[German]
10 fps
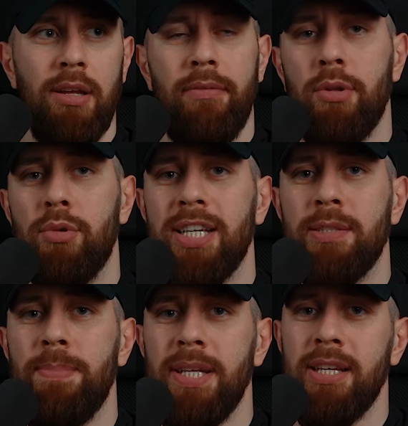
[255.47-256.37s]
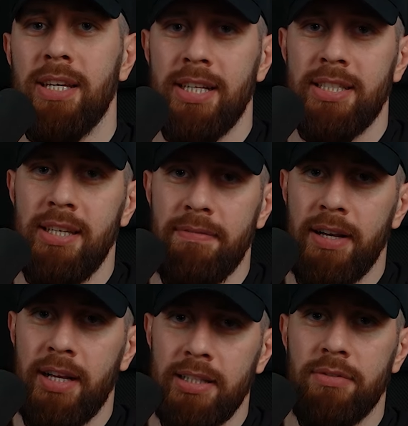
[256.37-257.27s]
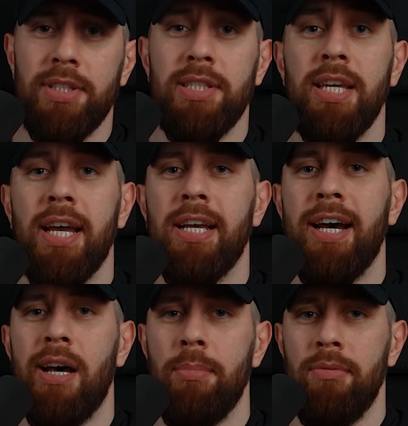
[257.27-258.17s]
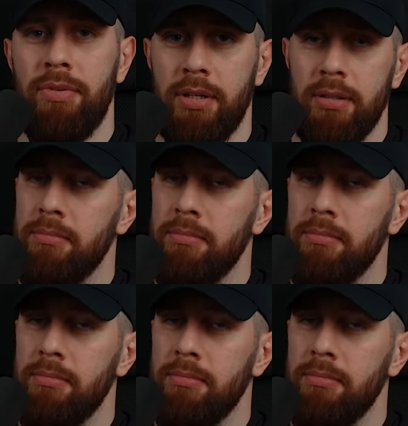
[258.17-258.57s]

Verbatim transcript: Wenn du das bieten kannst, liefern kannst, was sie gerne haben will.